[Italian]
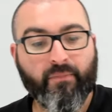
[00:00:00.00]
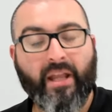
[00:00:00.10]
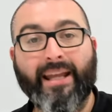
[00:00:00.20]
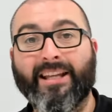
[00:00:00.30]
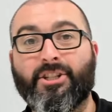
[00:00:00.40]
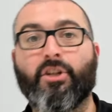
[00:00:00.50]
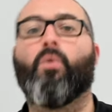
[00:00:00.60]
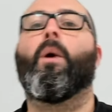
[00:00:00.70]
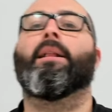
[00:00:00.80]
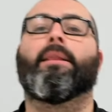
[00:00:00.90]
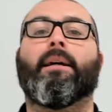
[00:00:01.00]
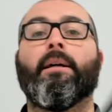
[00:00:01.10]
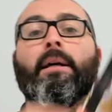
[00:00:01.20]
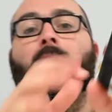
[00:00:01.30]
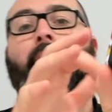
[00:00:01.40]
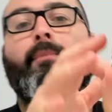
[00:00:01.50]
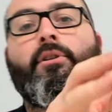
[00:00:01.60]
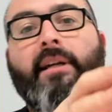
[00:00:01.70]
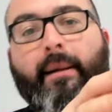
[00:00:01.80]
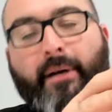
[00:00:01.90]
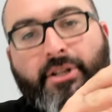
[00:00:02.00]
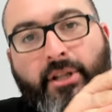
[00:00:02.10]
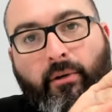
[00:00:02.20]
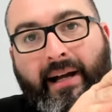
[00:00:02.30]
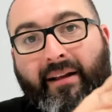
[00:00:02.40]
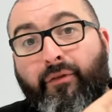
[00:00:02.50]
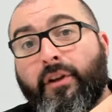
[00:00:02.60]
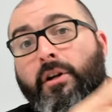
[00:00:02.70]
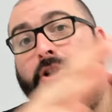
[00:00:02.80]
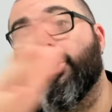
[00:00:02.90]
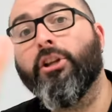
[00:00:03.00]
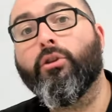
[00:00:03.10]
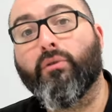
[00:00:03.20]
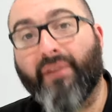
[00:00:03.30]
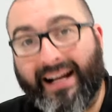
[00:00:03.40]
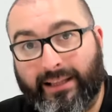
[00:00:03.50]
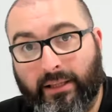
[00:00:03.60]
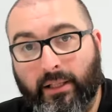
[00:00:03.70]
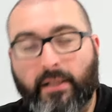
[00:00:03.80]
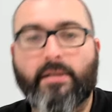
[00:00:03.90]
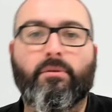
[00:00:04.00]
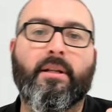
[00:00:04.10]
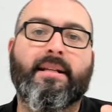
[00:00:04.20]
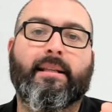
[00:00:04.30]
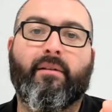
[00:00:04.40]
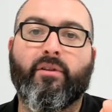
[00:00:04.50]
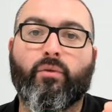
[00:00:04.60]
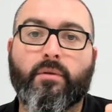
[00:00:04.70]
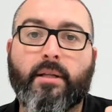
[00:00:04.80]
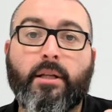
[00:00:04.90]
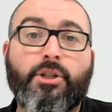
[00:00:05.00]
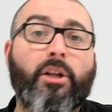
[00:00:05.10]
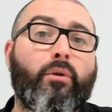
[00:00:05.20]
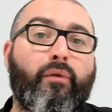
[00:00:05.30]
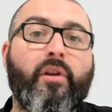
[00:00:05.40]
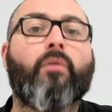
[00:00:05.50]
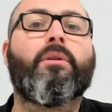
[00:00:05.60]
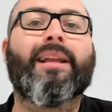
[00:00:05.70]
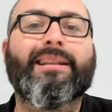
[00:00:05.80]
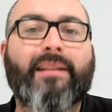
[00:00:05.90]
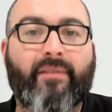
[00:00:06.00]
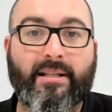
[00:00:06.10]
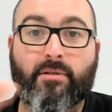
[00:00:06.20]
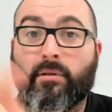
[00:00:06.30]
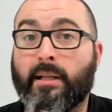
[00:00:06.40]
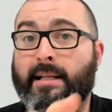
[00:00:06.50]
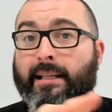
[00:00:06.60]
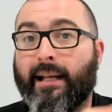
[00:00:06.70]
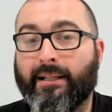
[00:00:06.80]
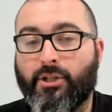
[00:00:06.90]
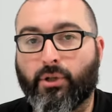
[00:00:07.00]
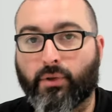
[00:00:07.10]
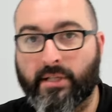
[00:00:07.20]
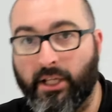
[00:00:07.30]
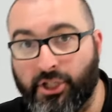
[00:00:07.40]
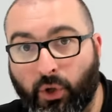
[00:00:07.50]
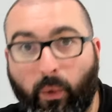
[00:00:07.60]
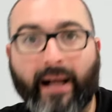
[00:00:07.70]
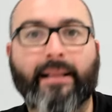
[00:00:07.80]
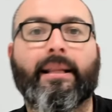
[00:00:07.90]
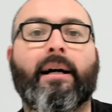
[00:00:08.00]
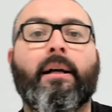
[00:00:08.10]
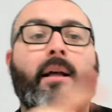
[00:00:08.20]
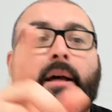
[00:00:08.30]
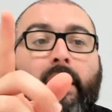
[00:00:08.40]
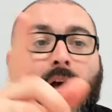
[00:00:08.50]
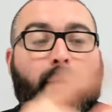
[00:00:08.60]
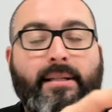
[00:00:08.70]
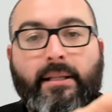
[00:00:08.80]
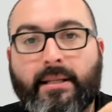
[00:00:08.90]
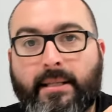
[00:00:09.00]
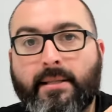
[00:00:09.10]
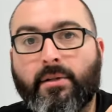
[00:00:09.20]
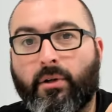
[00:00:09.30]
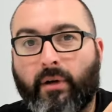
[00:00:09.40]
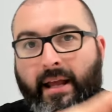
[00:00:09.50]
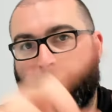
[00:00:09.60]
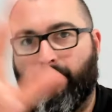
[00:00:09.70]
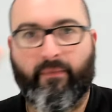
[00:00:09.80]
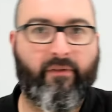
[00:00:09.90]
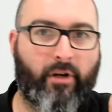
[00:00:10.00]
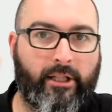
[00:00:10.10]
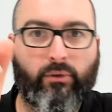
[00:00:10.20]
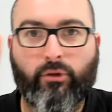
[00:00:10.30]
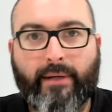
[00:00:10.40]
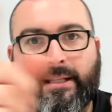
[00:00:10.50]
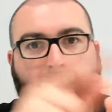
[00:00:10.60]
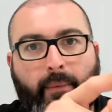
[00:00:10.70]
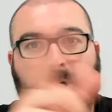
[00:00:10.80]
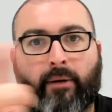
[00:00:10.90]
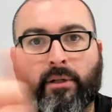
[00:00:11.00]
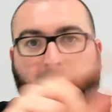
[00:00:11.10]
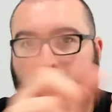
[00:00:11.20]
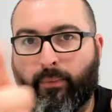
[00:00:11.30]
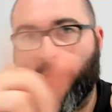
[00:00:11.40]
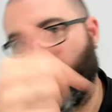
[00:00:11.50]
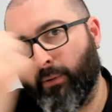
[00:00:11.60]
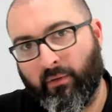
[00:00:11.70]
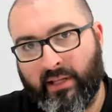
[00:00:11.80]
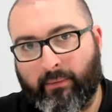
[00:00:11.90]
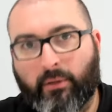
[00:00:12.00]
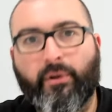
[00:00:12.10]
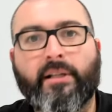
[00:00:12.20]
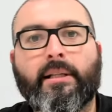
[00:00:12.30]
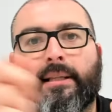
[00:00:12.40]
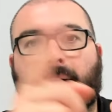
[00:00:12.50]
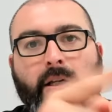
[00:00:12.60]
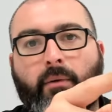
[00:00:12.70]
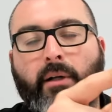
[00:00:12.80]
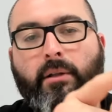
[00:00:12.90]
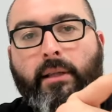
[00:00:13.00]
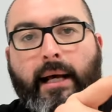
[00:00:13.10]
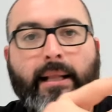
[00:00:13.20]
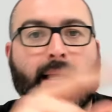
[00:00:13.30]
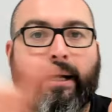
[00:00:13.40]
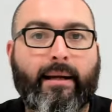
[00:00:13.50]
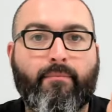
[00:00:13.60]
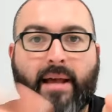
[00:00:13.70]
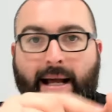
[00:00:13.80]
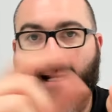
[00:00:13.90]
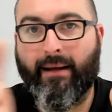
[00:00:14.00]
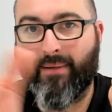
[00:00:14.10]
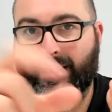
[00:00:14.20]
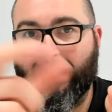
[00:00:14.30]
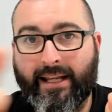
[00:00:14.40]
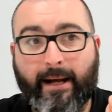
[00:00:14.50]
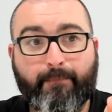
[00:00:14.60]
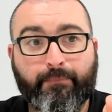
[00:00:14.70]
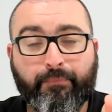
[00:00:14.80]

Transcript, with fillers: e 50. La moda è capace di erogare fino a 100 watt se utilizzate la 21700 o fino a 80 watt se utilizzate la 18650. Questa distinzione non è, fra virgolette, automatica perché quando andate poi, poi lo vediamo dopo nei dettagli, quando andate a cambiare la batteria,